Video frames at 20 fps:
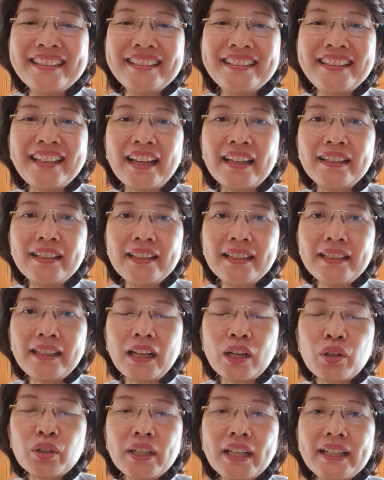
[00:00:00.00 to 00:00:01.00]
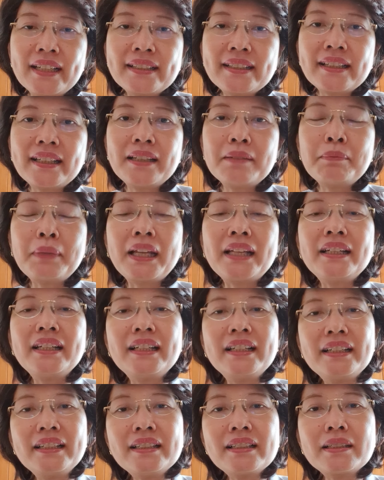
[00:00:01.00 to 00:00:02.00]
Jadi kalau dari segi
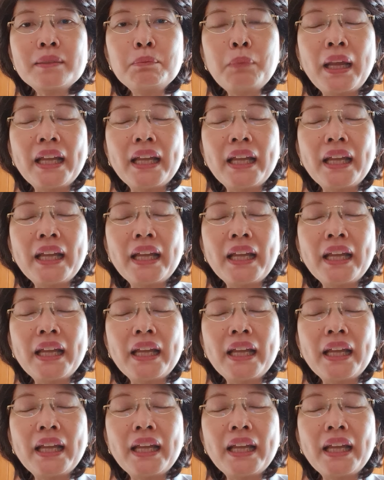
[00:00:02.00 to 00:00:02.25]
medis,